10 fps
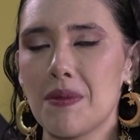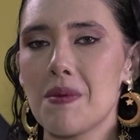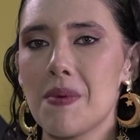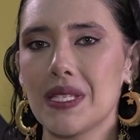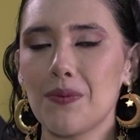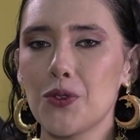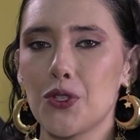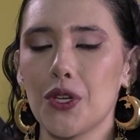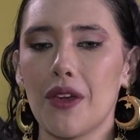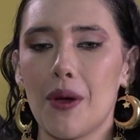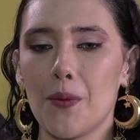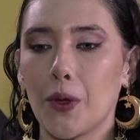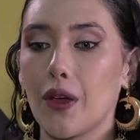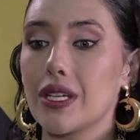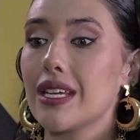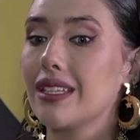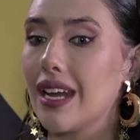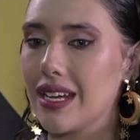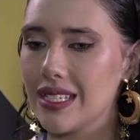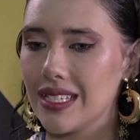a mí me pasa mucho que bambuqueo hacia
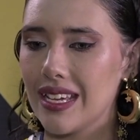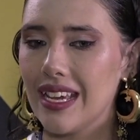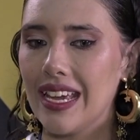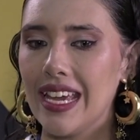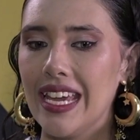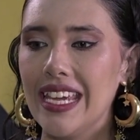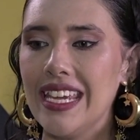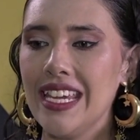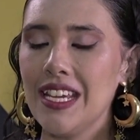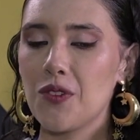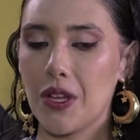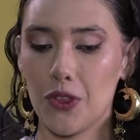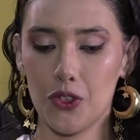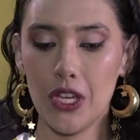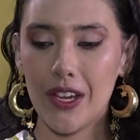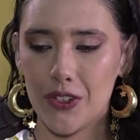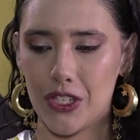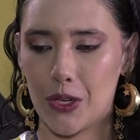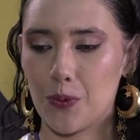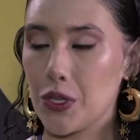atrás y cuando llego,
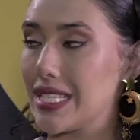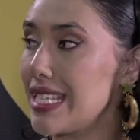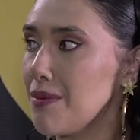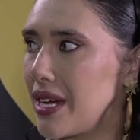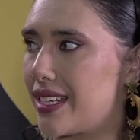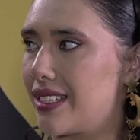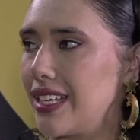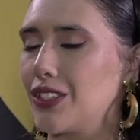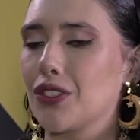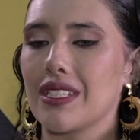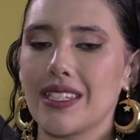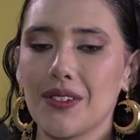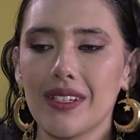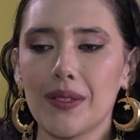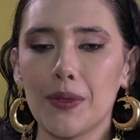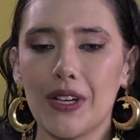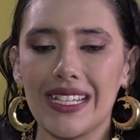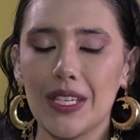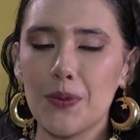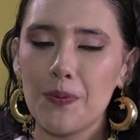llego muy encima. Entonces tengo que como
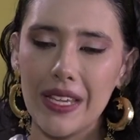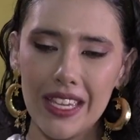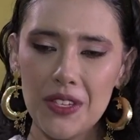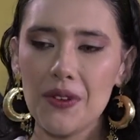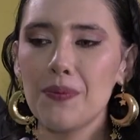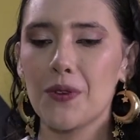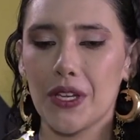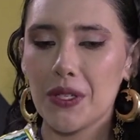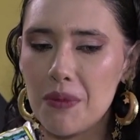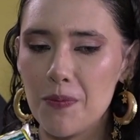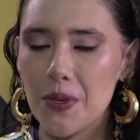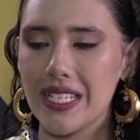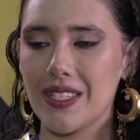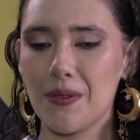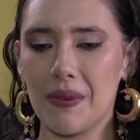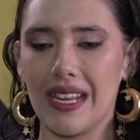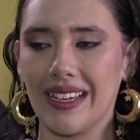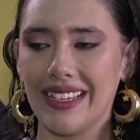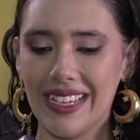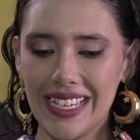hacer un pequeño bambuqueo en mi puesto
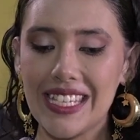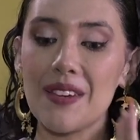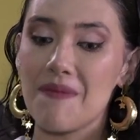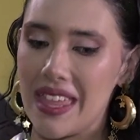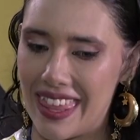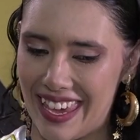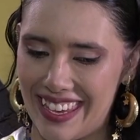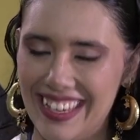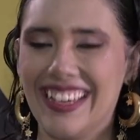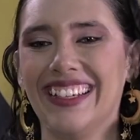para que me dé.